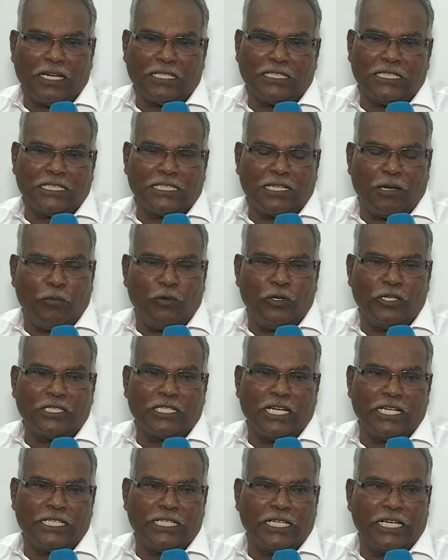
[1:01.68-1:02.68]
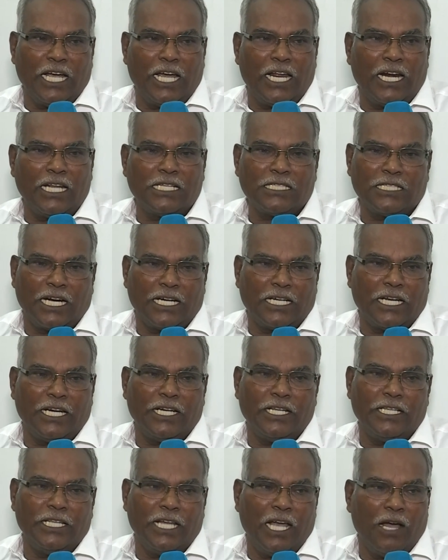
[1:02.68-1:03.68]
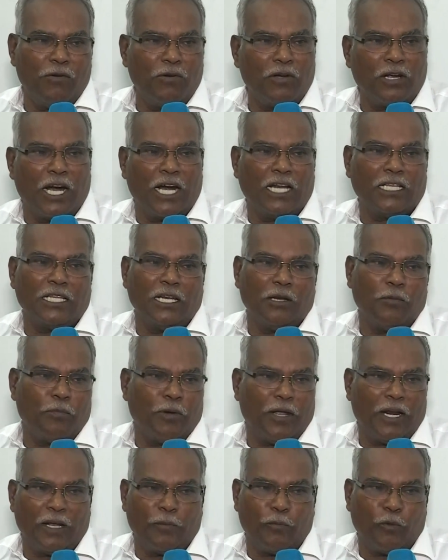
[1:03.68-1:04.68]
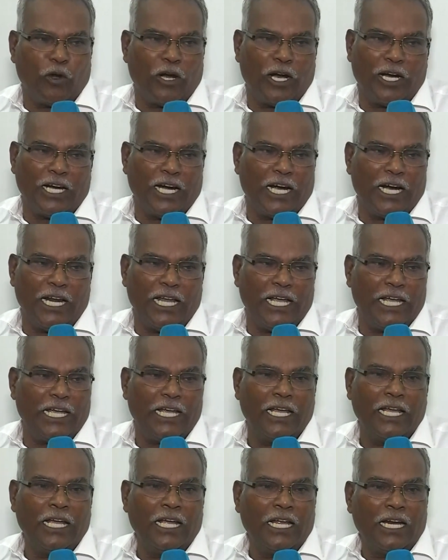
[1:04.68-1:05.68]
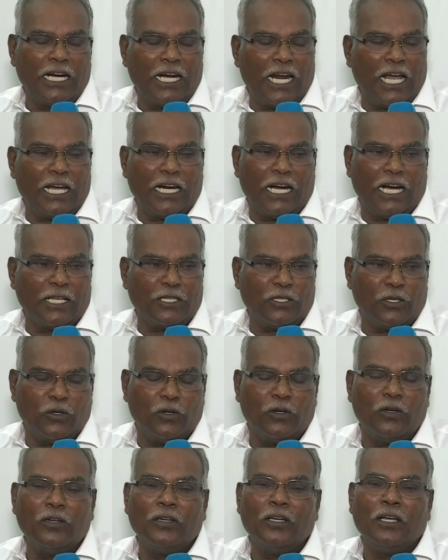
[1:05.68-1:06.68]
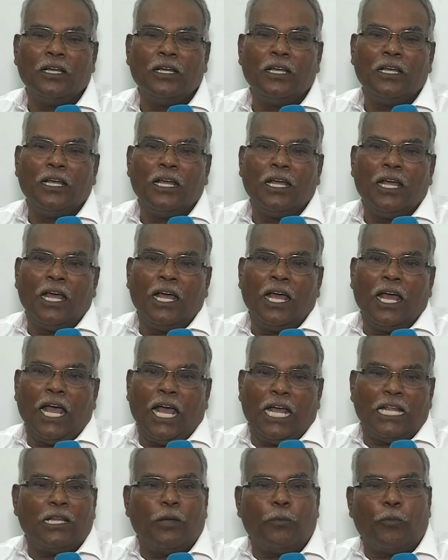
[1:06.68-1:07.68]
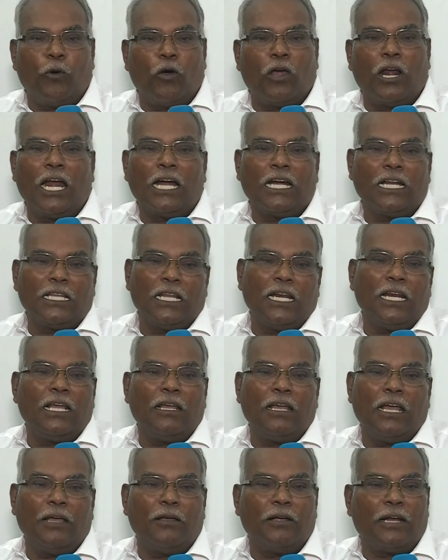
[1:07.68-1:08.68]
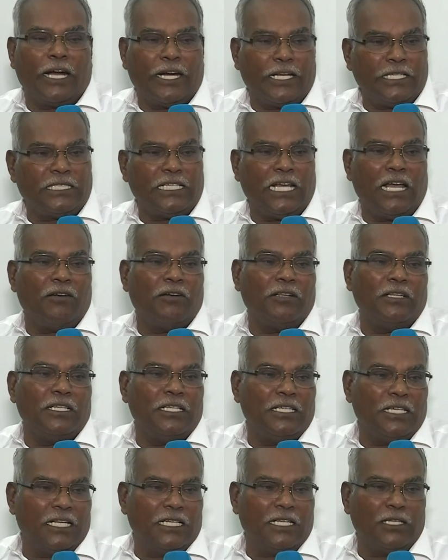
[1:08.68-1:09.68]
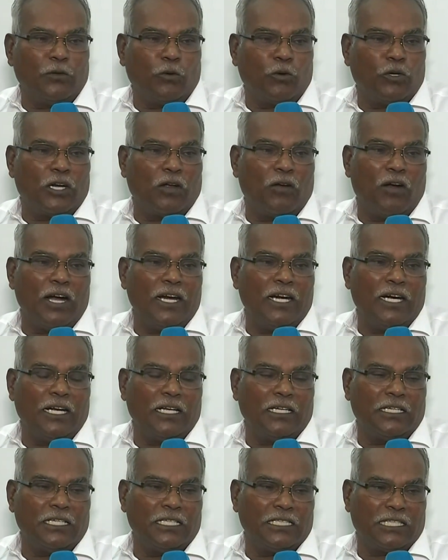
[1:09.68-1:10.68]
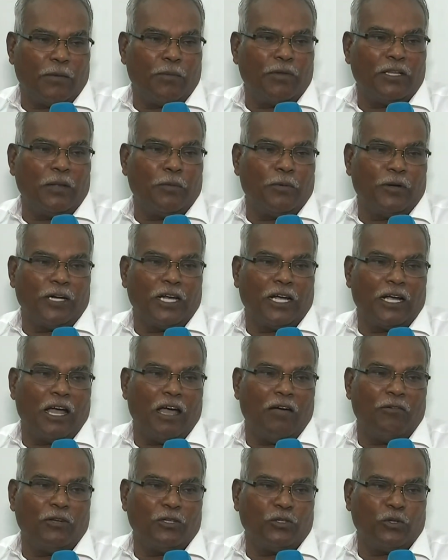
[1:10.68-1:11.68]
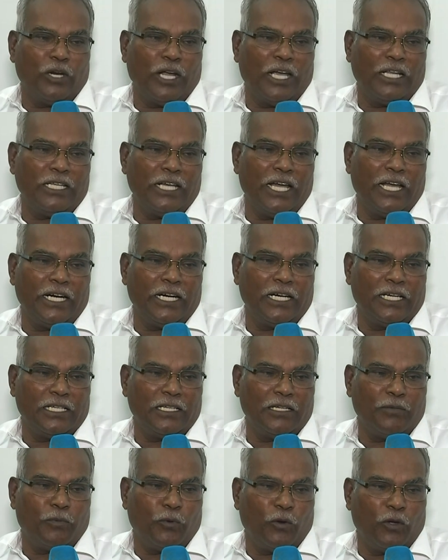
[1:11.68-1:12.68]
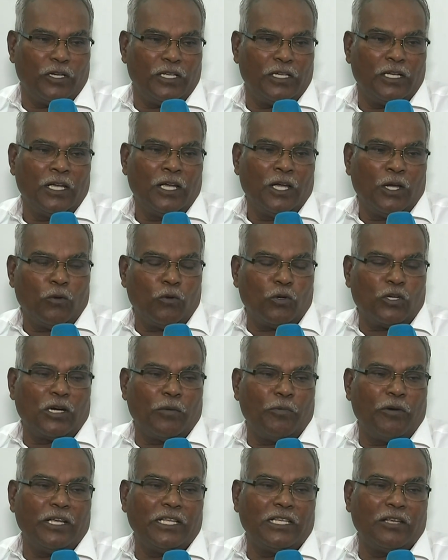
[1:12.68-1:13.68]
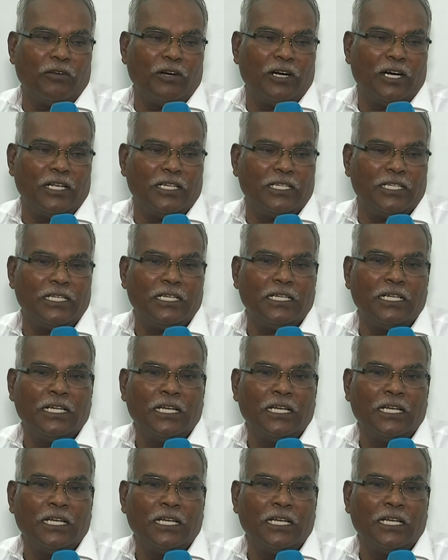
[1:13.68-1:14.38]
மார்க்சிஸ்ட் கம்யூனிஸ்ட் கட்சிங்காரில் சட்ட ரீதியாகவும் களத்திலும் பல போராட்டங்களை நாங்கள் நடத்தினோம் அந்த போராட்டத்தில் கடைசியாக வந்து அந்த குற்றவாளிகளுக்கு சம்மந்தப்பட்ட காவல்துறை அதிகாரிகளுக்கு போலீஸ் குற்றமளித்தவர்களுக்கு